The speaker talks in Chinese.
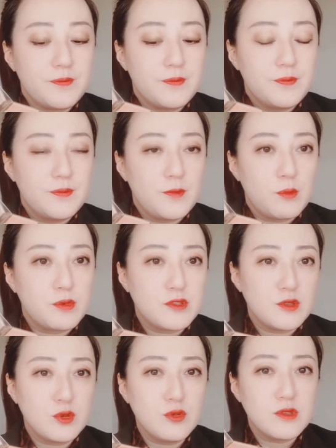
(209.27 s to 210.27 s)
嗯，我不
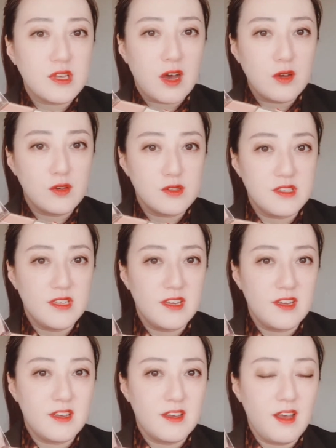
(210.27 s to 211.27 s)
是吐槽有
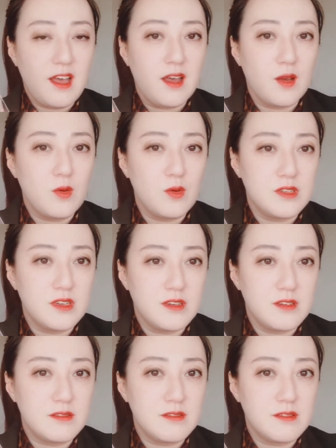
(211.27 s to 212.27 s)
些韩国
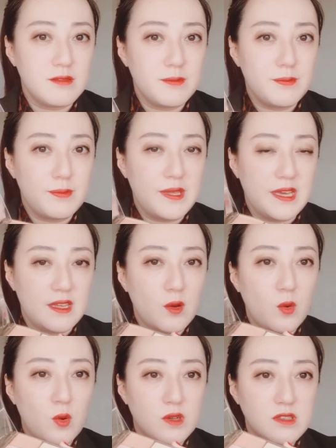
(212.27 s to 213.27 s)
的便宜
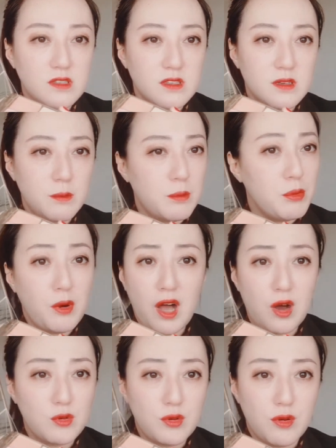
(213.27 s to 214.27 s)
货真的不
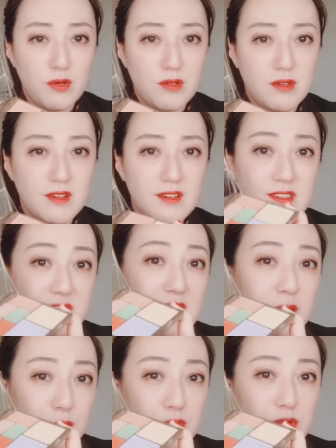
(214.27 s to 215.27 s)
好用，这
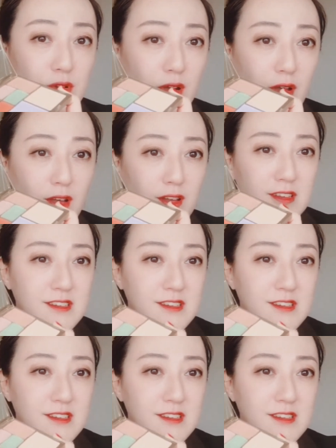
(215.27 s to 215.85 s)
个不错哦。